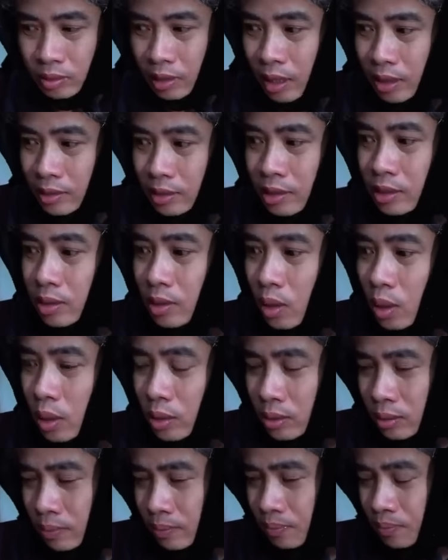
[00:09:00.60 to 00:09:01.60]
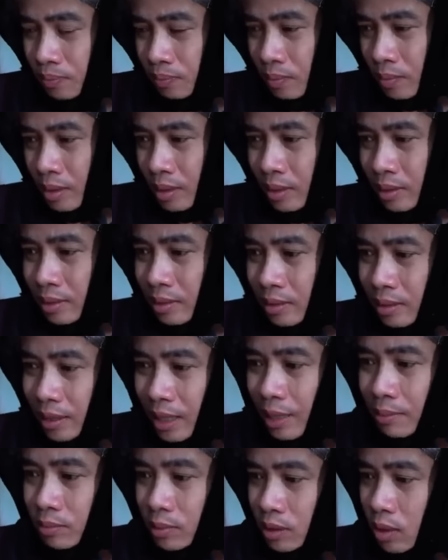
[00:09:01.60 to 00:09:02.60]
Ăn đi con
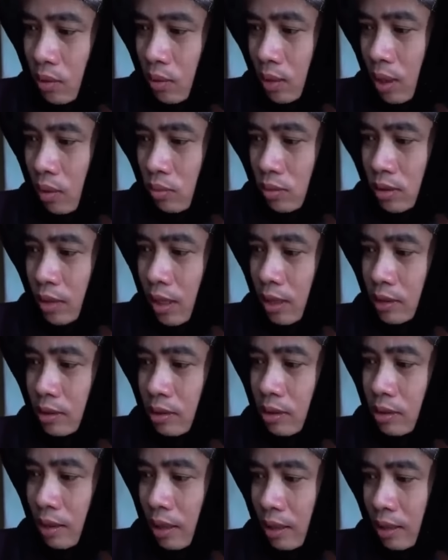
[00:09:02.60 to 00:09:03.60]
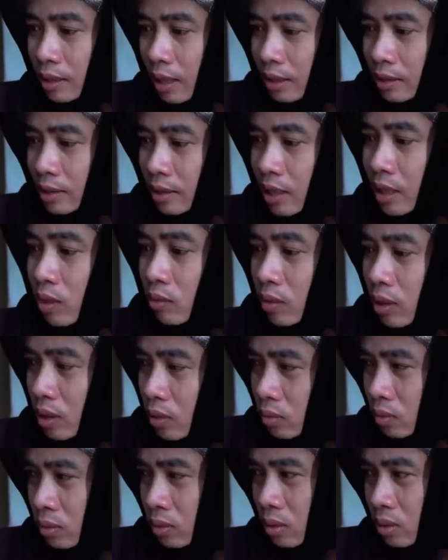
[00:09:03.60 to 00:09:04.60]
làm dâu không dễ như là ăn kẹo
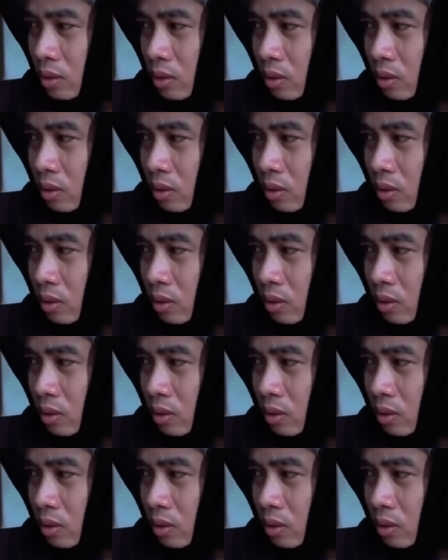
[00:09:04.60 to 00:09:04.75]
đâu